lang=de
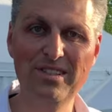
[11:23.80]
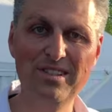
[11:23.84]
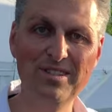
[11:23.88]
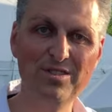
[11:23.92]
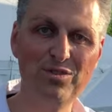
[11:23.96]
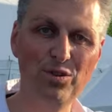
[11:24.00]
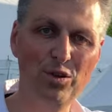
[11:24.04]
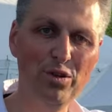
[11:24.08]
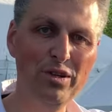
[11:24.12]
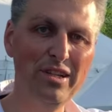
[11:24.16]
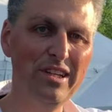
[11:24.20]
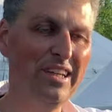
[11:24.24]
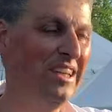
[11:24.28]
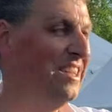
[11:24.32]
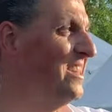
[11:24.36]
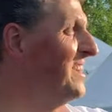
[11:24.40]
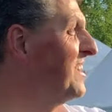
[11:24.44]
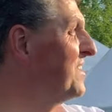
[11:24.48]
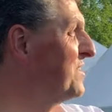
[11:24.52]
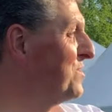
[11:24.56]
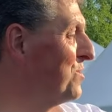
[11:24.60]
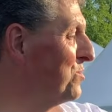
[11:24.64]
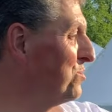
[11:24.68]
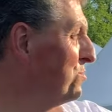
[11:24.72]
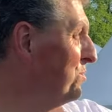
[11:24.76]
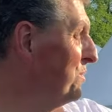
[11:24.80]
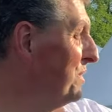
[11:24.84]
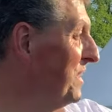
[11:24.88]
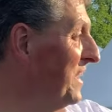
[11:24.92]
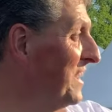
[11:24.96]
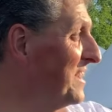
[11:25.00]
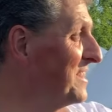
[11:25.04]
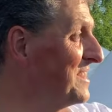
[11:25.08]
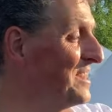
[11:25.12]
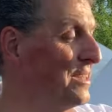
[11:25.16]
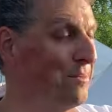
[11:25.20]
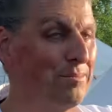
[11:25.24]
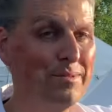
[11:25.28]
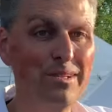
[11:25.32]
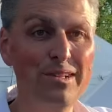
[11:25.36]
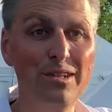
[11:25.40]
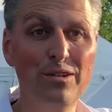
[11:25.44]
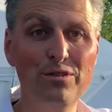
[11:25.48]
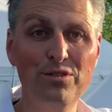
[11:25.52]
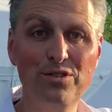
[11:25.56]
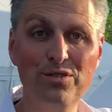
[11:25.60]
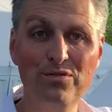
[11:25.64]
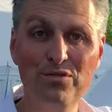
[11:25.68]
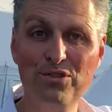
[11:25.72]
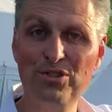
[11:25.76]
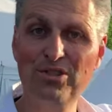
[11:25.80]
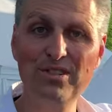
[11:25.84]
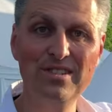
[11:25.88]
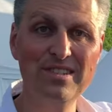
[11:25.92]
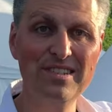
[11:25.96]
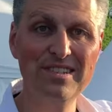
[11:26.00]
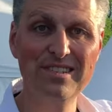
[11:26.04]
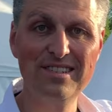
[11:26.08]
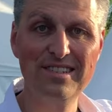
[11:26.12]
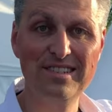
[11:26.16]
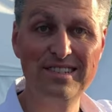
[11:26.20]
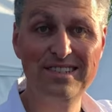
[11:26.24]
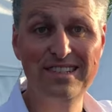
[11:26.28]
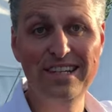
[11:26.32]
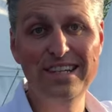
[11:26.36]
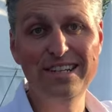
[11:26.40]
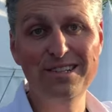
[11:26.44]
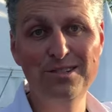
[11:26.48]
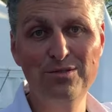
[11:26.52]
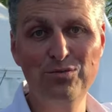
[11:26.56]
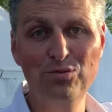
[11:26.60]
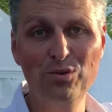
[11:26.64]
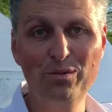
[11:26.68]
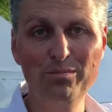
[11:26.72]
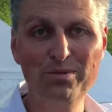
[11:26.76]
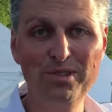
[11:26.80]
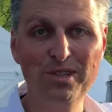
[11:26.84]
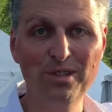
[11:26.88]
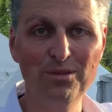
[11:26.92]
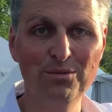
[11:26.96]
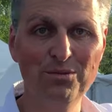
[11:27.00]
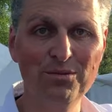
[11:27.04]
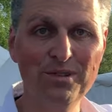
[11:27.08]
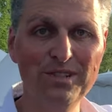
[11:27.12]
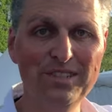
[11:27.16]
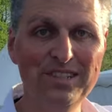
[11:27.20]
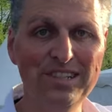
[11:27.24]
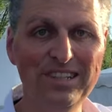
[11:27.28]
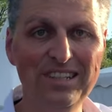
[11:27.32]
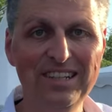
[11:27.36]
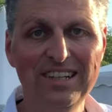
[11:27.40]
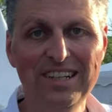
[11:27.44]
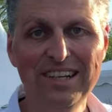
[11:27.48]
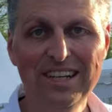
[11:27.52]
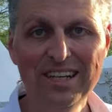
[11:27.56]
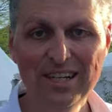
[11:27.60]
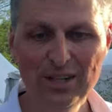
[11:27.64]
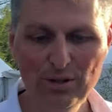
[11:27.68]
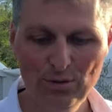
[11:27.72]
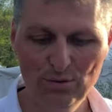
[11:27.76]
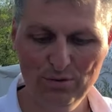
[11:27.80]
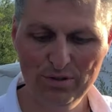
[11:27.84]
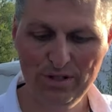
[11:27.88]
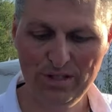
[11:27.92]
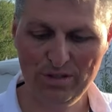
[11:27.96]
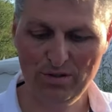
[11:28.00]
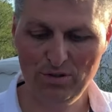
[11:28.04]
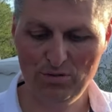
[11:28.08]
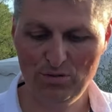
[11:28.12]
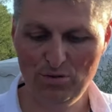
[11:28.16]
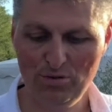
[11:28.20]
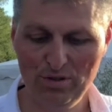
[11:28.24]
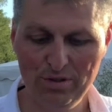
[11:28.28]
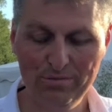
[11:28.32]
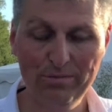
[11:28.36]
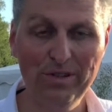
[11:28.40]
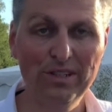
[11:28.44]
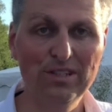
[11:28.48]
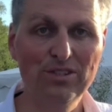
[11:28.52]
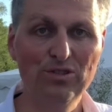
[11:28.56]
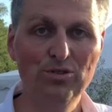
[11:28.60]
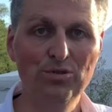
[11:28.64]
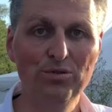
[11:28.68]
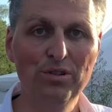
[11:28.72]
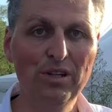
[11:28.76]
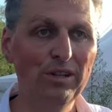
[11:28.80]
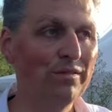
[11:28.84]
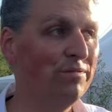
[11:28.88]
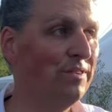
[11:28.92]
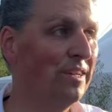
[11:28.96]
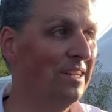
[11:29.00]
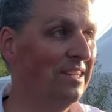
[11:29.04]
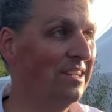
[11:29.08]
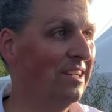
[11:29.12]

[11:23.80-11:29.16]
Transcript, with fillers: Die Sonne geht jetzt hier so langsam genau zwischen diesen Zelttürmchen unter und das ist natürlich immer ein schöner Effekt.